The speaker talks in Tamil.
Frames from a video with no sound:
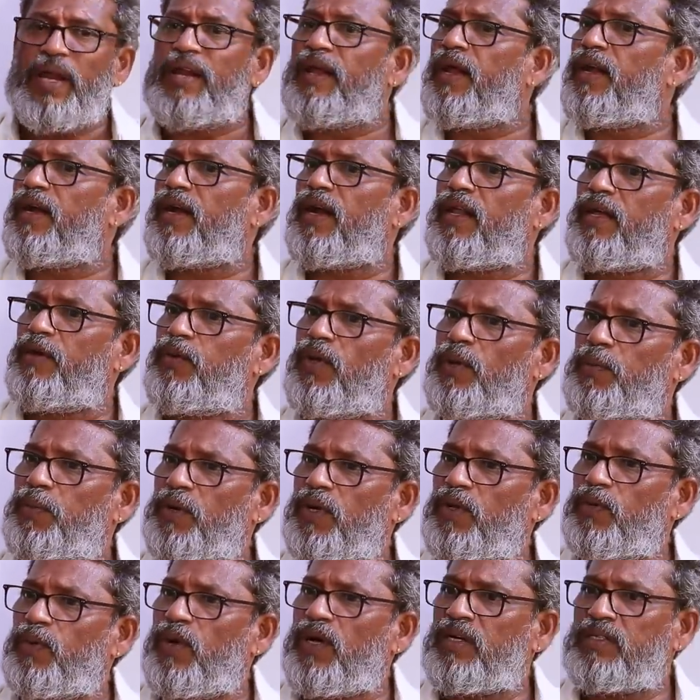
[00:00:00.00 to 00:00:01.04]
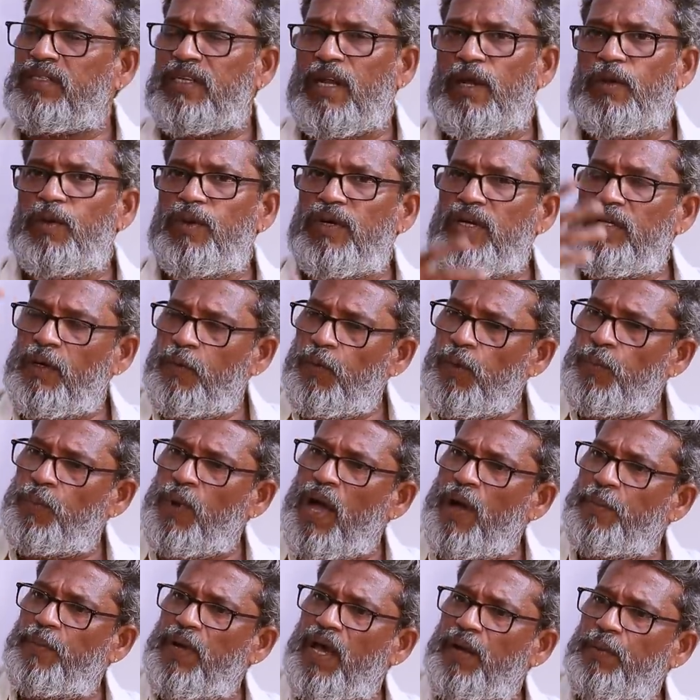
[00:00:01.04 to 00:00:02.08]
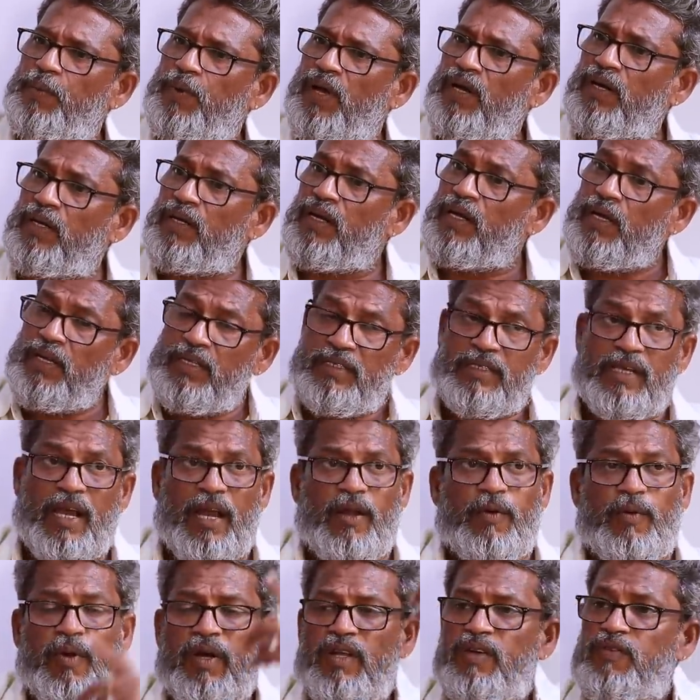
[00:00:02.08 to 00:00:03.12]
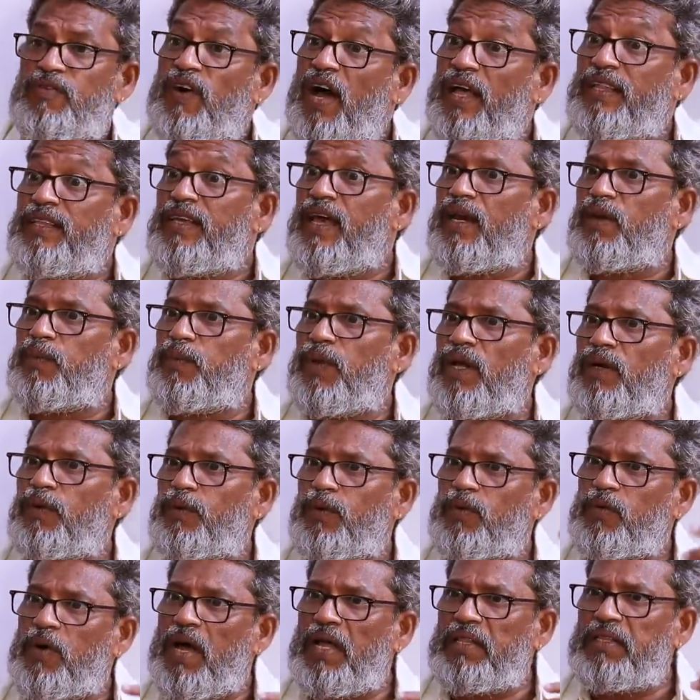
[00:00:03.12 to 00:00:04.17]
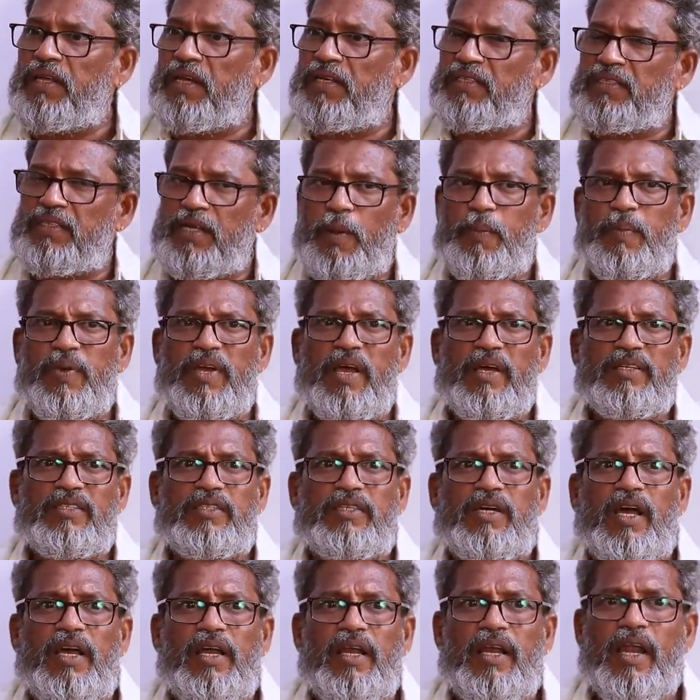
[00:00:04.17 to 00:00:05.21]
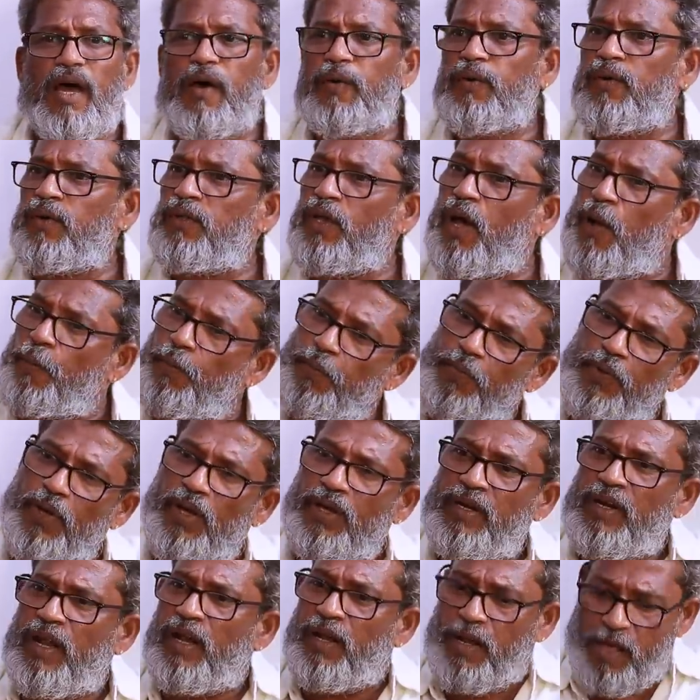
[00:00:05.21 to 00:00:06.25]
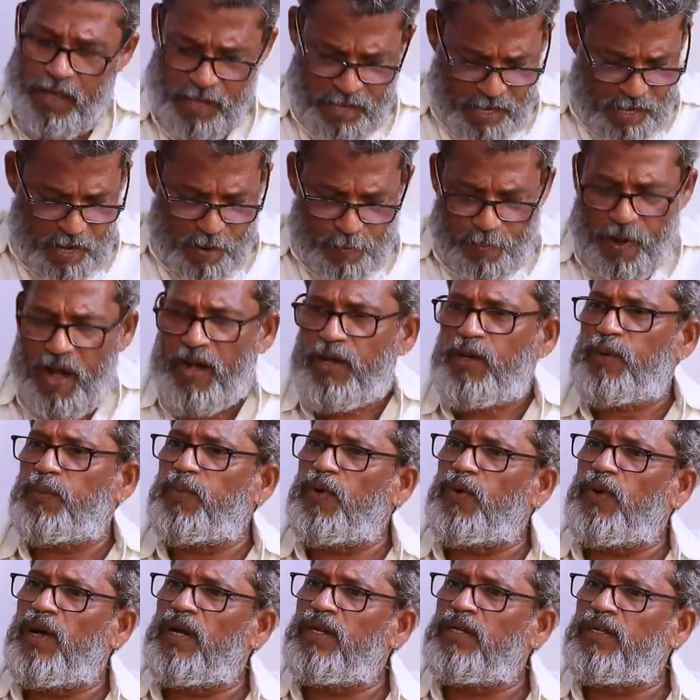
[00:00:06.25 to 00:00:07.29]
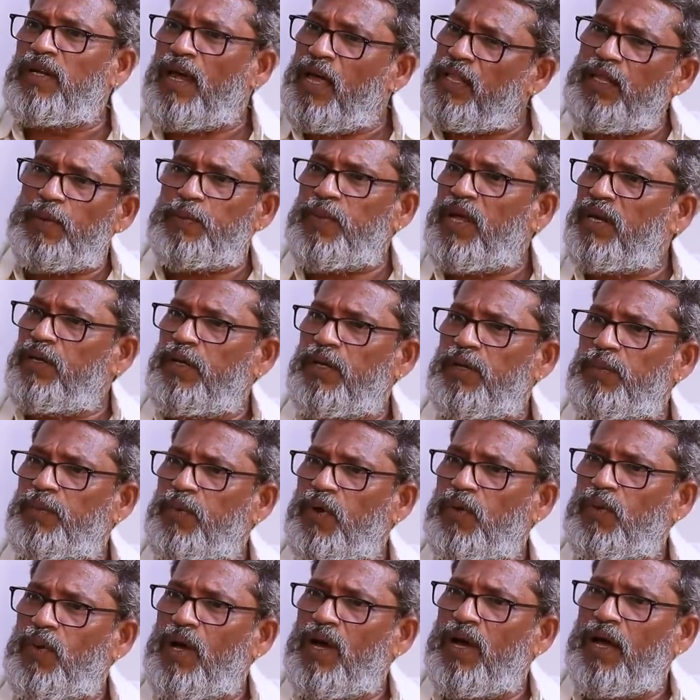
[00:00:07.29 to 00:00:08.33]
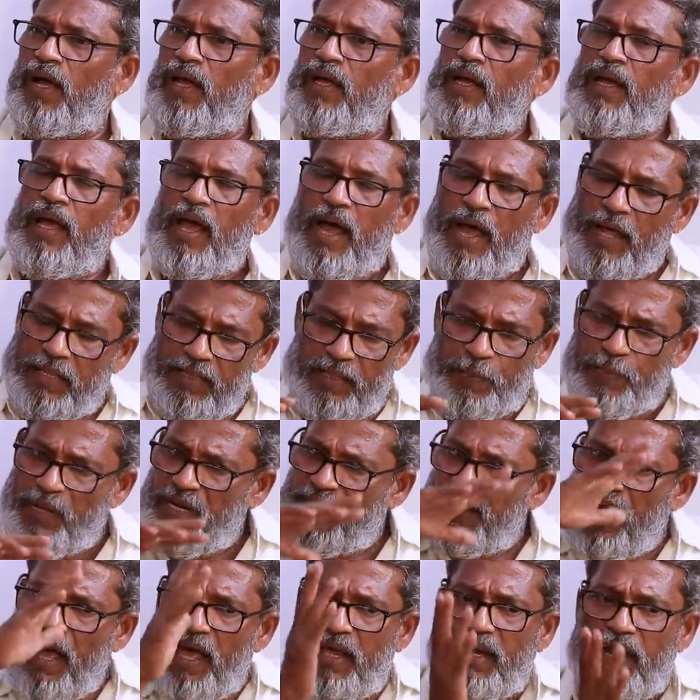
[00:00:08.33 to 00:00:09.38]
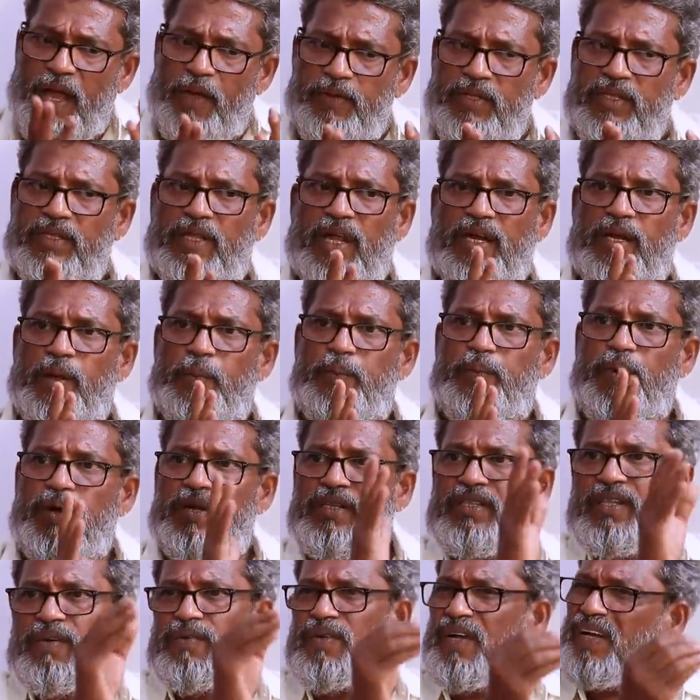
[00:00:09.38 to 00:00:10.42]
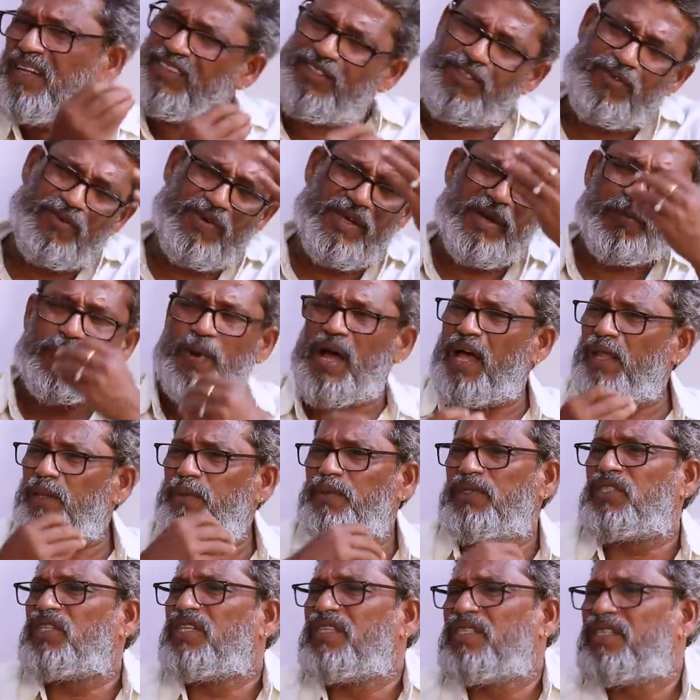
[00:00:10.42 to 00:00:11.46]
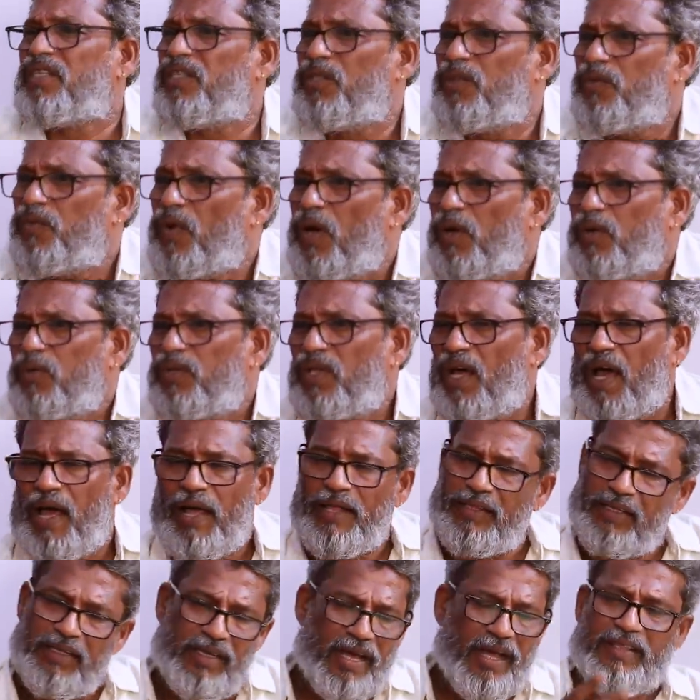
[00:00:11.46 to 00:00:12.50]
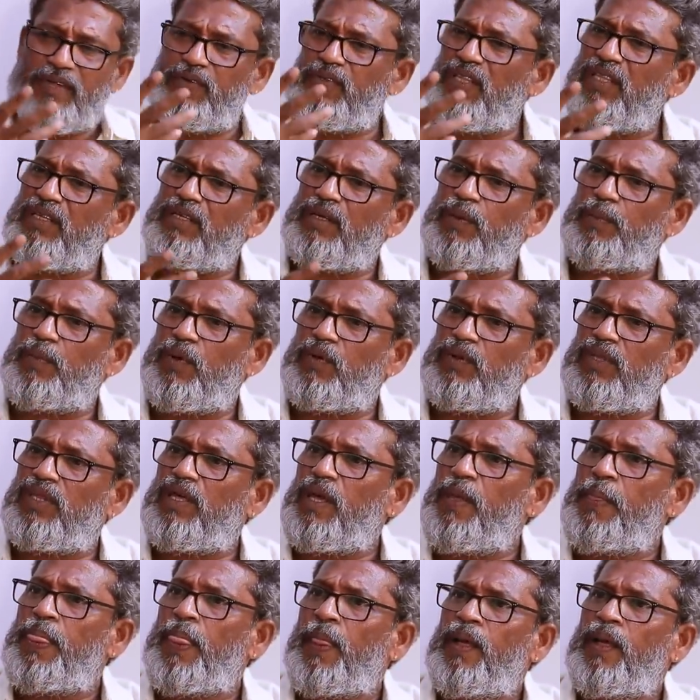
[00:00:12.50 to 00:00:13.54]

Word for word: மாதிரியே நடை உடை பண்ணிப்பாங்க சிலவங்க ஒரு மாமா இருப்பார் சிலவங்களுக்கு வாதியாக இருப்பார் ஒரு வாதியார் செம்மையாக ஸ்டைலாக அவர் வந்து அப்பயே நல்லா பேண்ட்டு போடுவார்னா அந்த மாதிரி இது பண்ணுவாங்க அந்த மாதிரி யாராவது தன்னை பிடித்தவங்களுடைய பாதிப்பு சின்ன சின்னது வரும் தான் அது அதை வந்து நம்ம வந்து